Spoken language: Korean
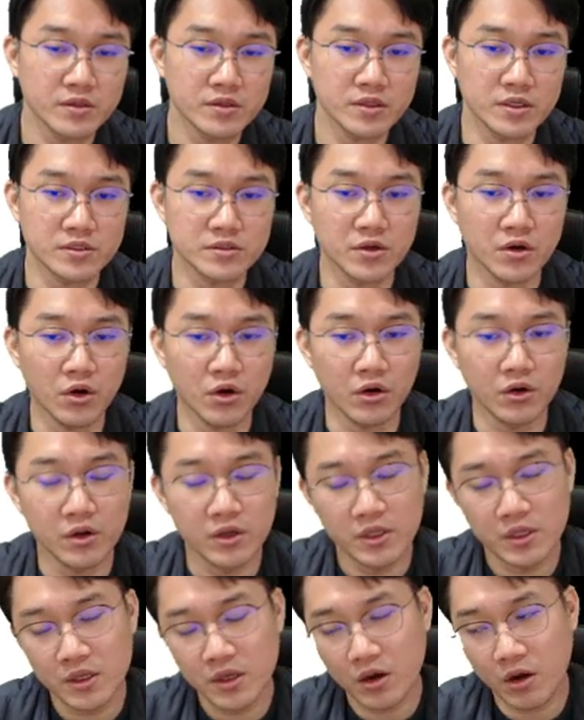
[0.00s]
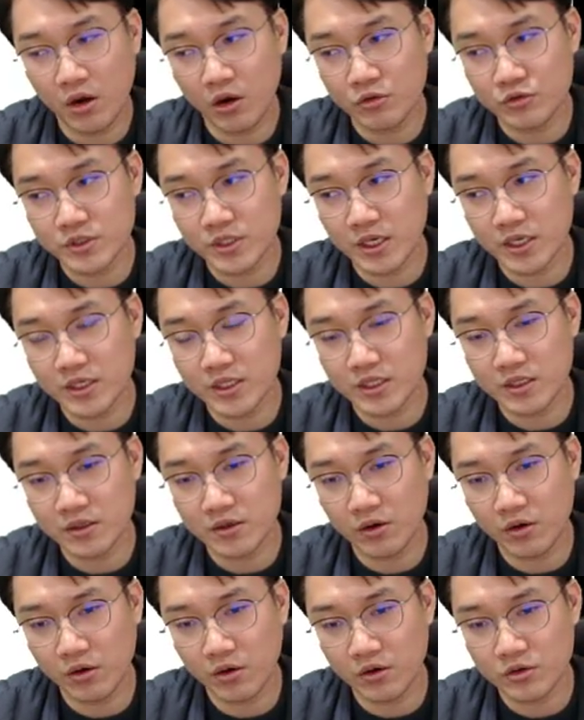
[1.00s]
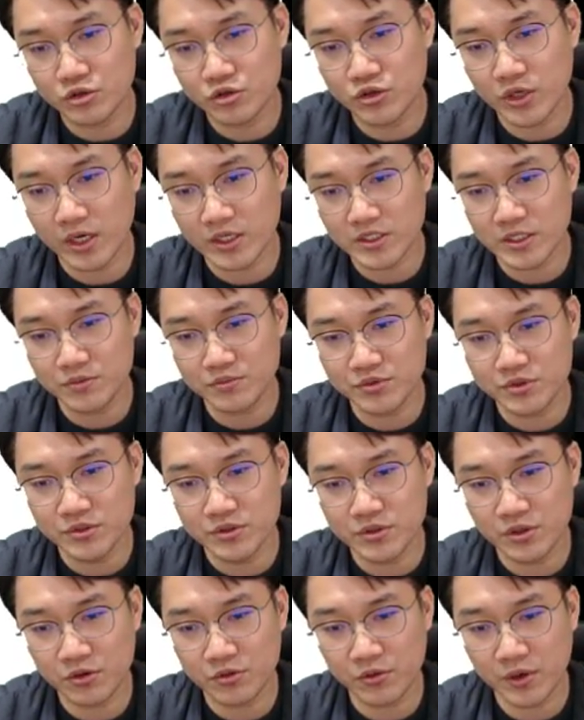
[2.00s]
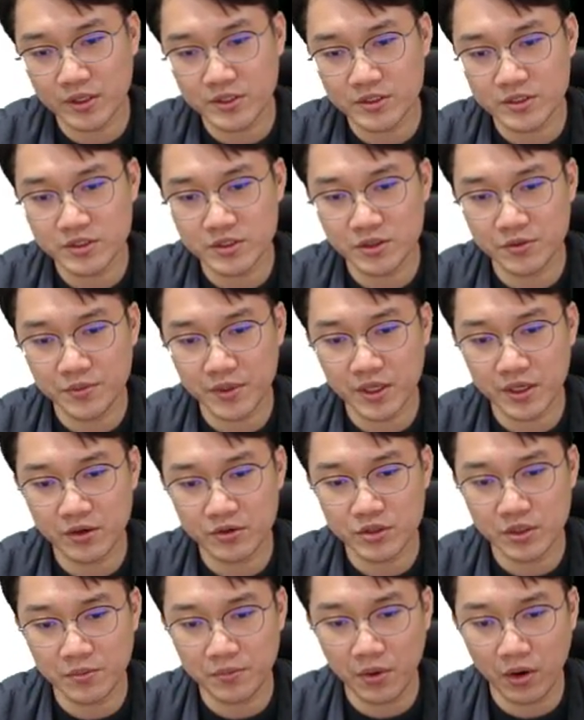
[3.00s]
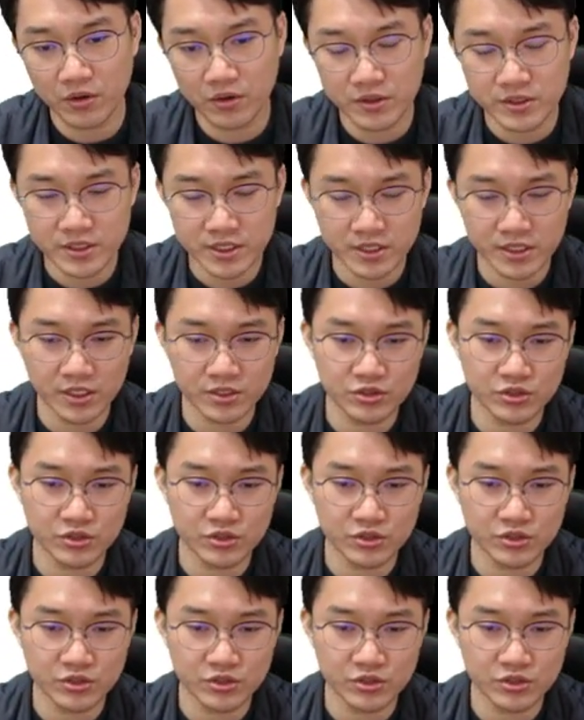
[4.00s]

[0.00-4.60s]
그래서 어, 우리가 어, 취약점 분석 관점의 어떤 버건팅이나